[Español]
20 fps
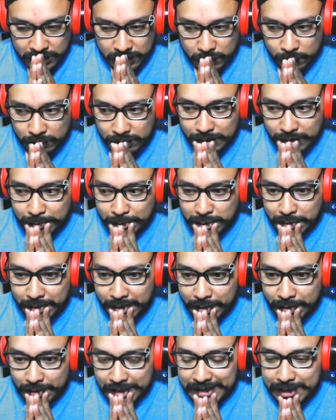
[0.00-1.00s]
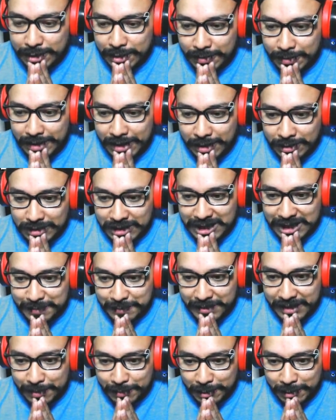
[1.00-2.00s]
Último sobre, con este sobre nos
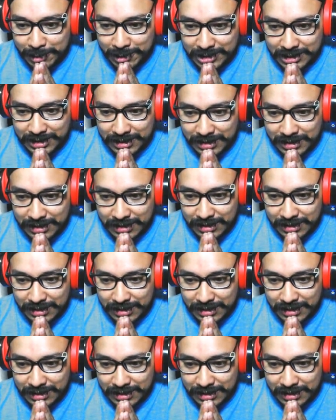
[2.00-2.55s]
despedimos.